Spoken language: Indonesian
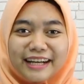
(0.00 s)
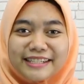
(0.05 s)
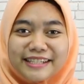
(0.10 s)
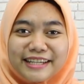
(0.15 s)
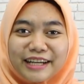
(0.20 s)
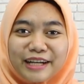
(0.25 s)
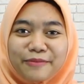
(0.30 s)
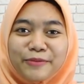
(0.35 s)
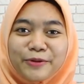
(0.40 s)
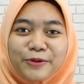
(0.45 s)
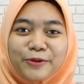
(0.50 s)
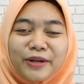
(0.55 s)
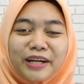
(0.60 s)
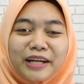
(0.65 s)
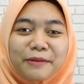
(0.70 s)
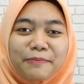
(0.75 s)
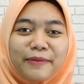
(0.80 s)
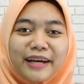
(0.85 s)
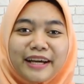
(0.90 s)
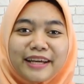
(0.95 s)
kan cara
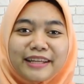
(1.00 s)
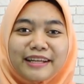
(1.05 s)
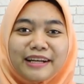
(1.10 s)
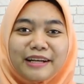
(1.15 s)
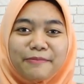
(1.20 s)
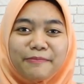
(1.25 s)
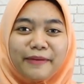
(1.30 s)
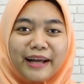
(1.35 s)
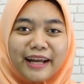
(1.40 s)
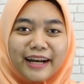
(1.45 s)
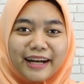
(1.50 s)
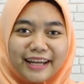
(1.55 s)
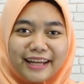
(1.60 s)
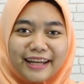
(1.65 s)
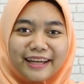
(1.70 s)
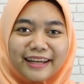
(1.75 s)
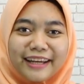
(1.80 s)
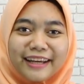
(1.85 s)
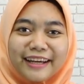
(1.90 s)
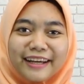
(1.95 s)
mengurangi pahit dalam
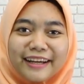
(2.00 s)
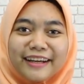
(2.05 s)
pare?